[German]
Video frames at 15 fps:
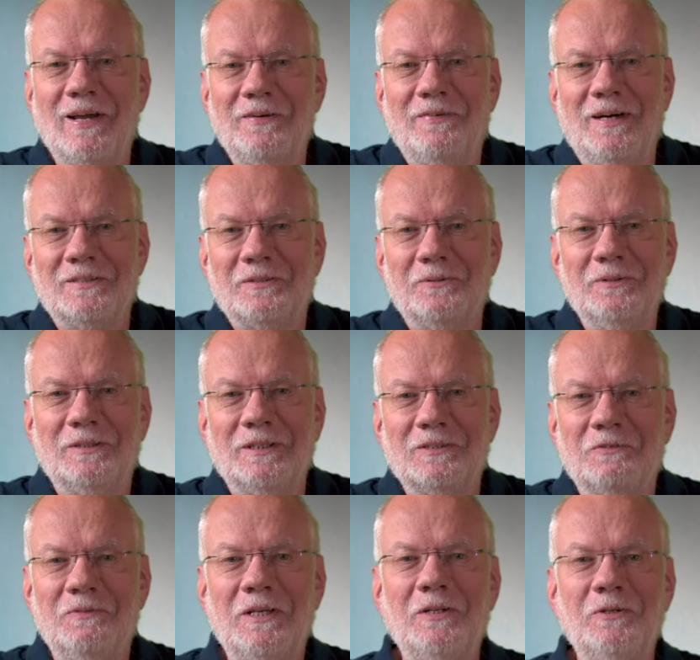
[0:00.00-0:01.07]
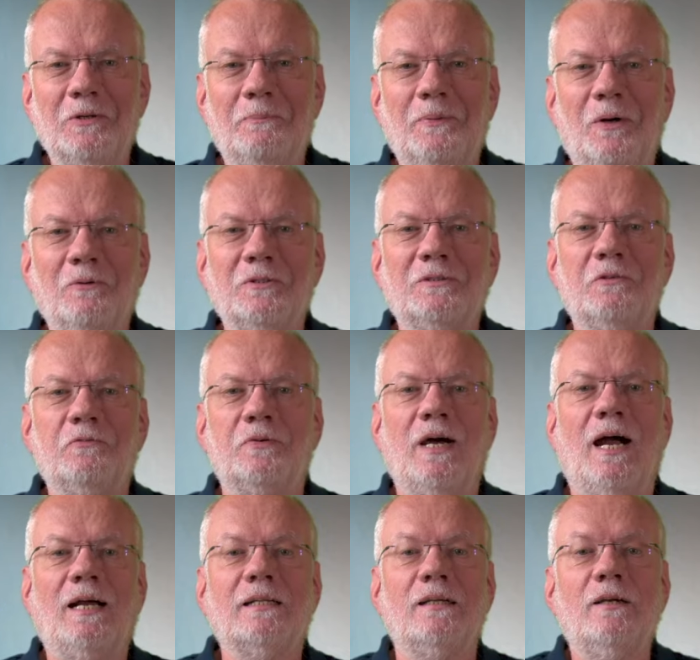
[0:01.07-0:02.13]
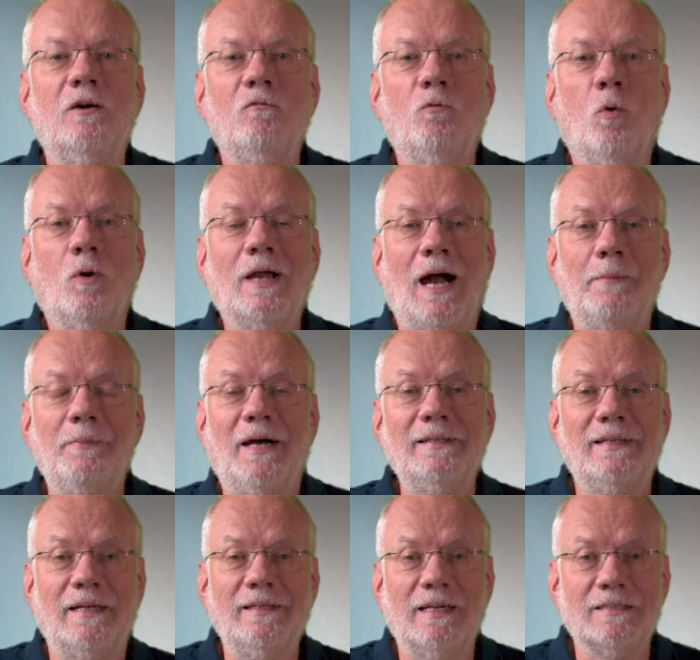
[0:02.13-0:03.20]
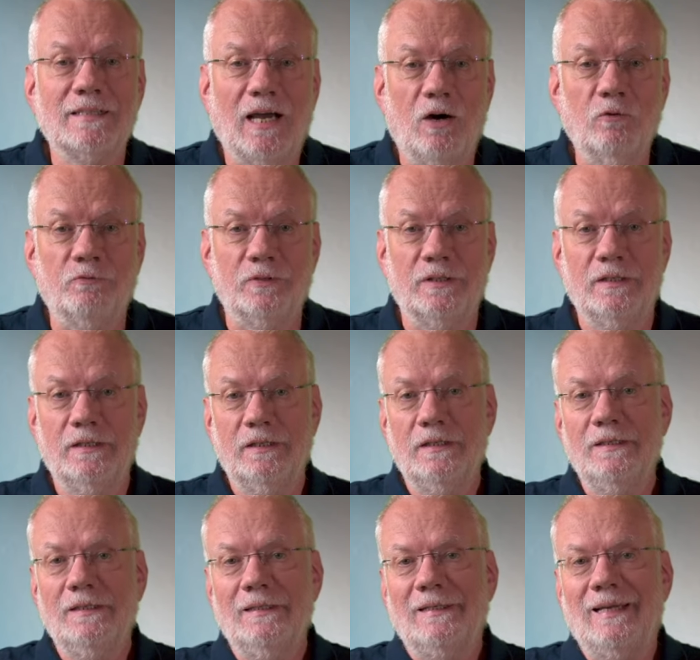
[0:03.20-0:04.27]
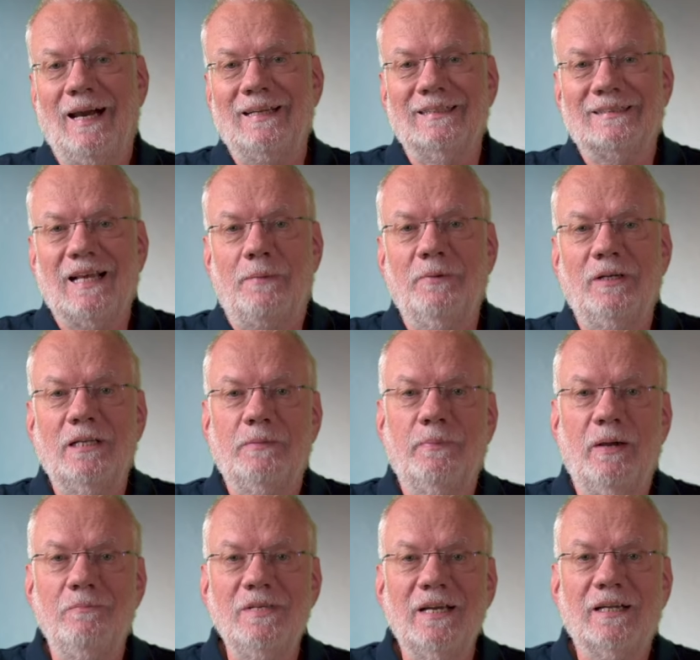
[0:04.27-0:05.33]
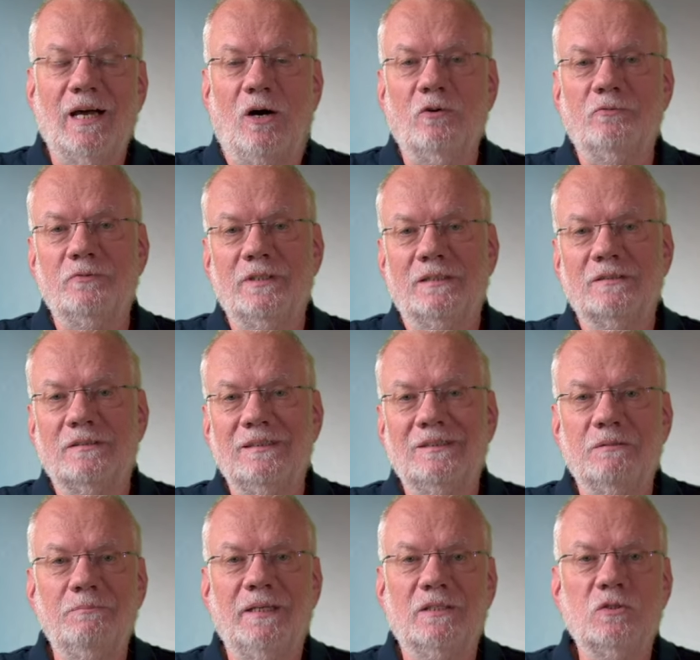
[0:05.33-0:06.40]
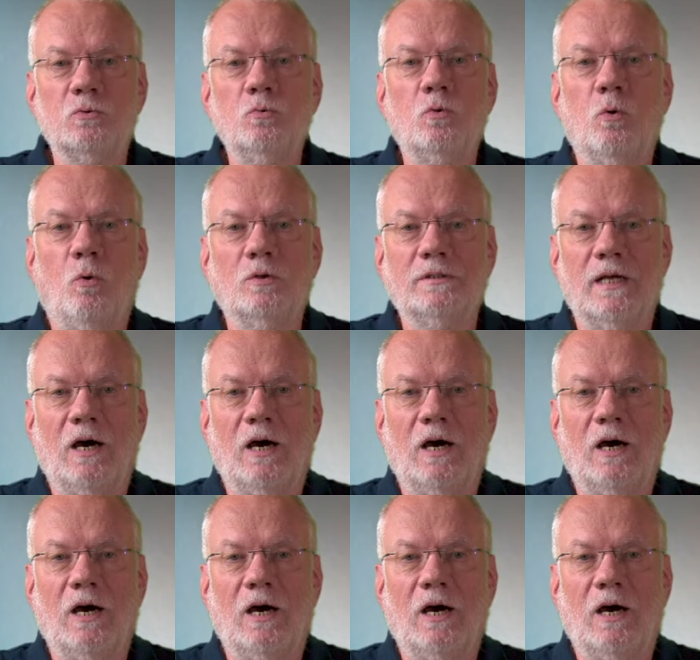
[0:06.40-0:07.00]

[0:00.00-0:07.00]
der was unter das Video postet, fragt, wo kann man denn das kaufen? Ja, das kann man nicht bei mir kaufen, das ist mir zu großer